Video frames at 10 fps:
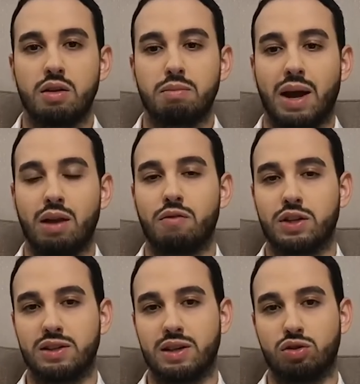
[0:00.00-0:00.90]
magari non
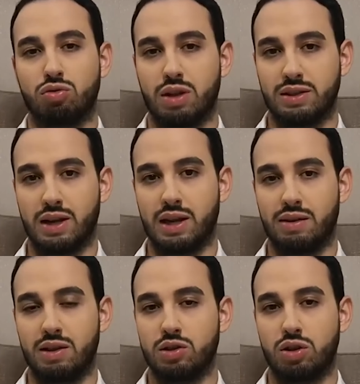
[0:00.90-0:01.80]
faceva sesso tutte le sere che
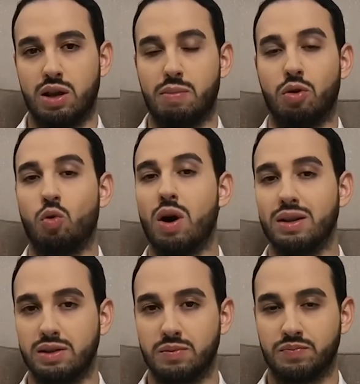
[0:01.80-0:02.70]
andava in discoteca, però
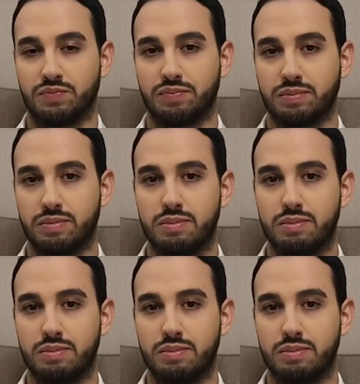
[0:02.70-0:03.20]
quasi